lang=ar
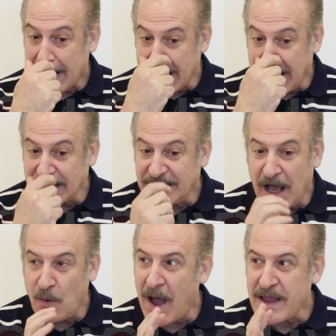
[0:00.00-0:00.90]
كان
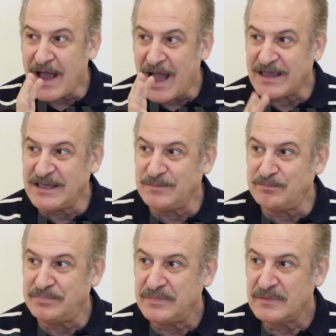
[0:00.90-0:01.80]
عندها وعي
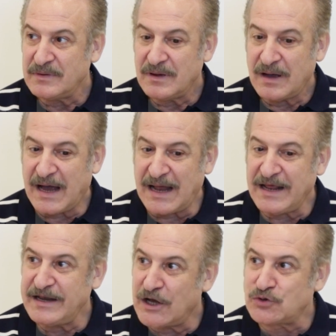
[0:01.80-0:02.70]
عجيب
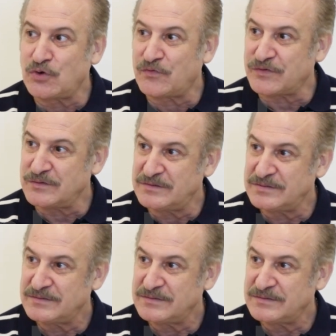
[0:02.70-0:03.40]
على انها ترفض